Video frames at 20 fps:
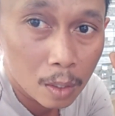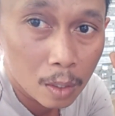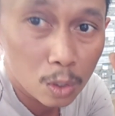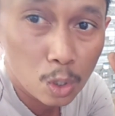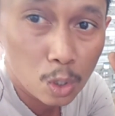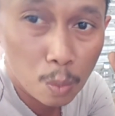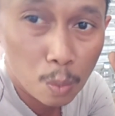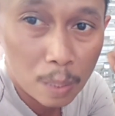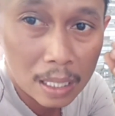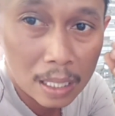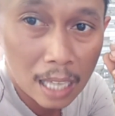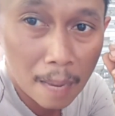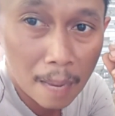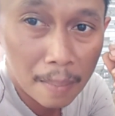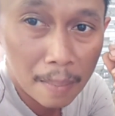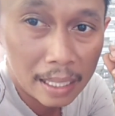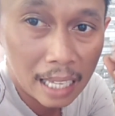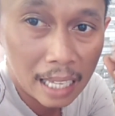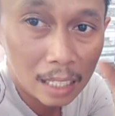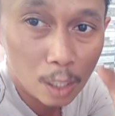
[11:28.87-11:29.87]
untuk bisa
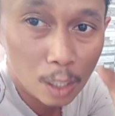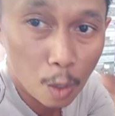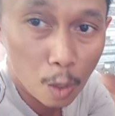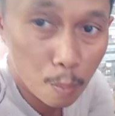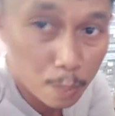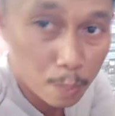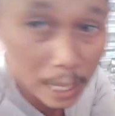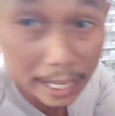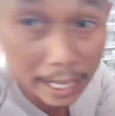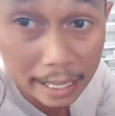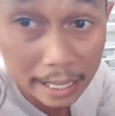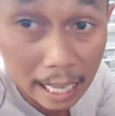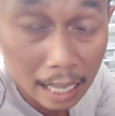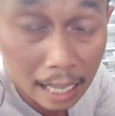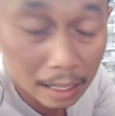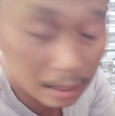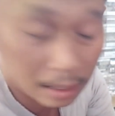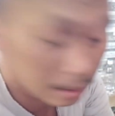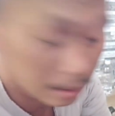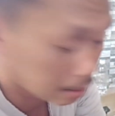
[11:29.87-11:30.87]
melihat objek
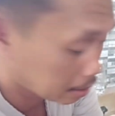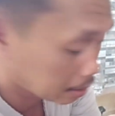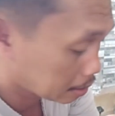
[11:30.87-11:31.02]
yang